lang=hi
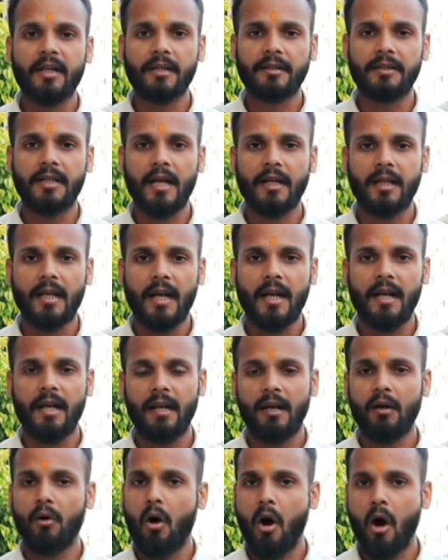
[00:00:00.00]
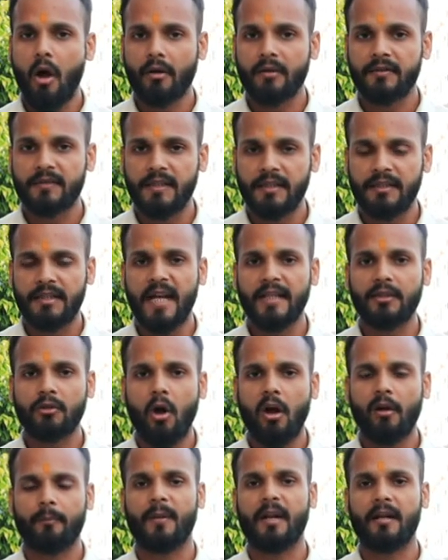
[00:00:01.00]
कर दिया गया है और सीधे
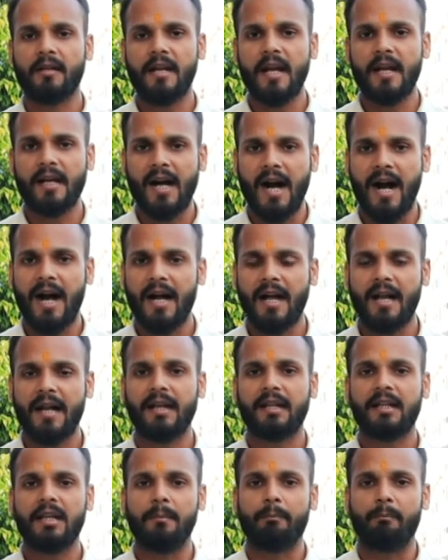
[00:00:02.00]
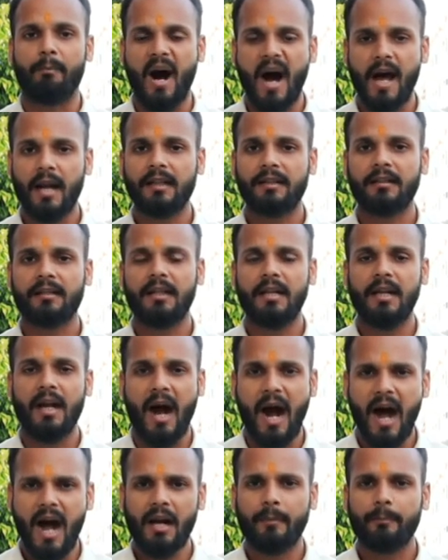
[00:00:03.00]
तौर पर ये कहा है कि भारत की
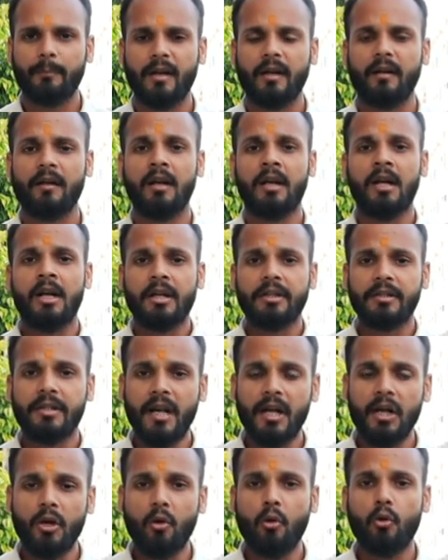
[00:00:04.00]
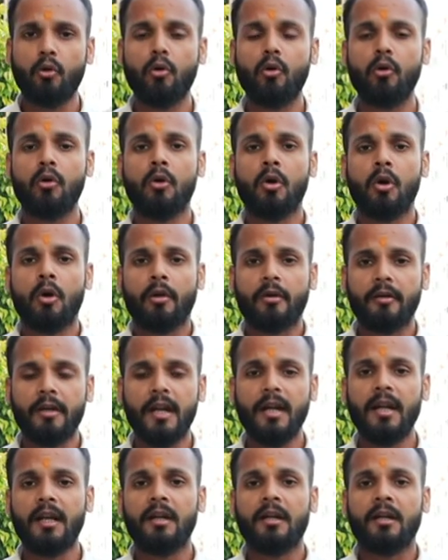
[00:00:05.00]
हार पर ये लोगों
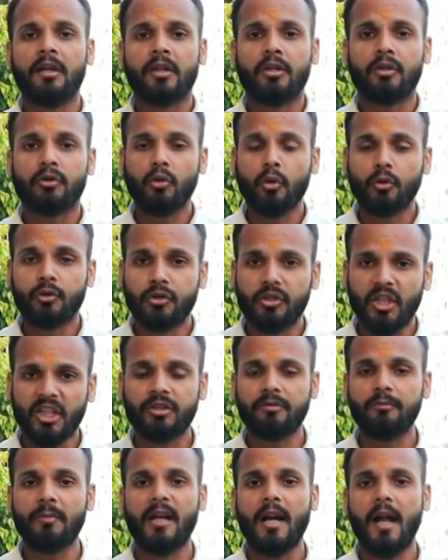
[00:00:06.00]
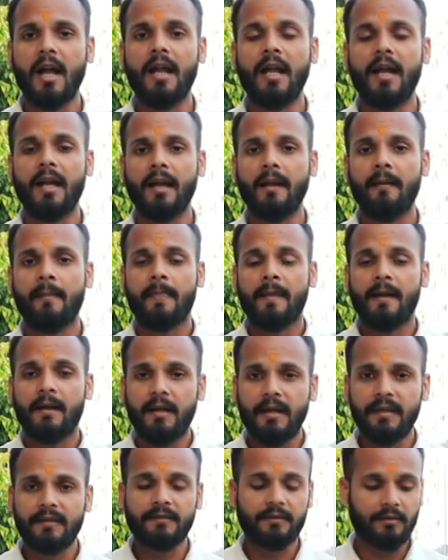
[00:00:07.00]
ने जो जश्न मनाए हैं
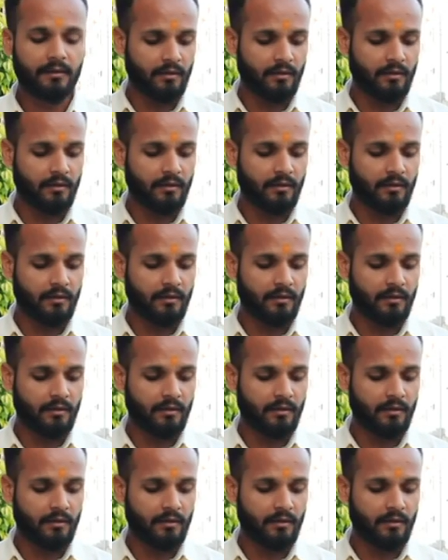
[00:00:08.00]
इस